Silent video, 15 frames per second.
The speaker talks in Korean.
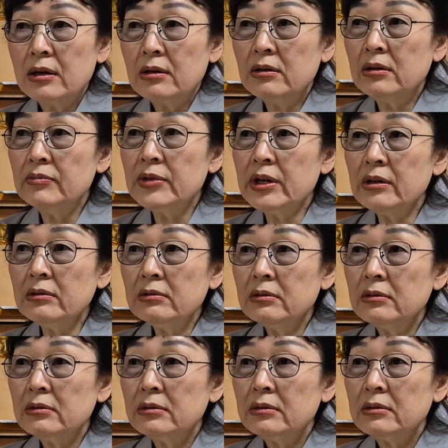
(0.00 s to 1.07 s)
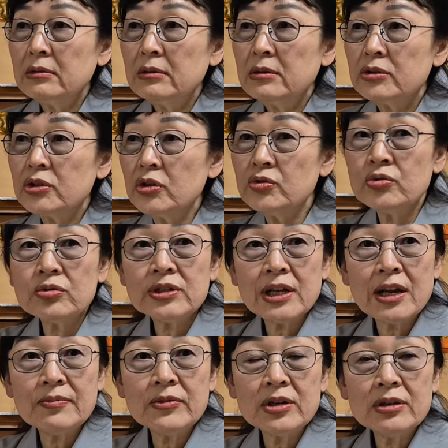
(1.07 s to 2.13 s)
그러면 저쪽
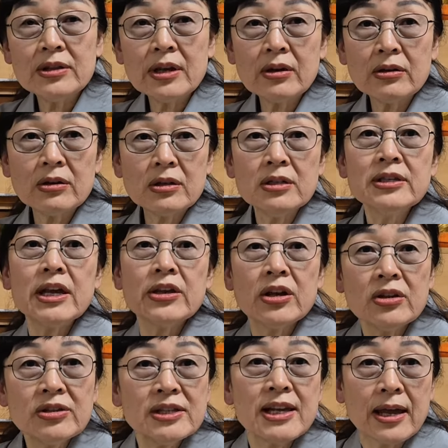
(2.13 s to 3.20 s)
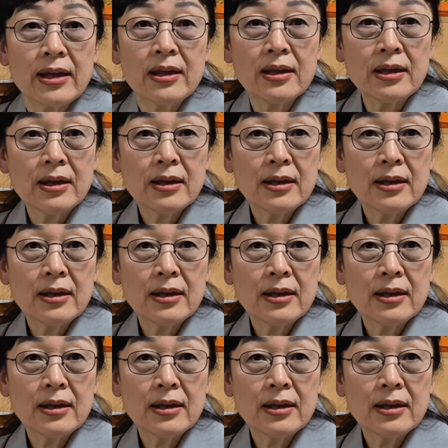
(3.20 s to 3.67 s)
사람들인데 근데 현재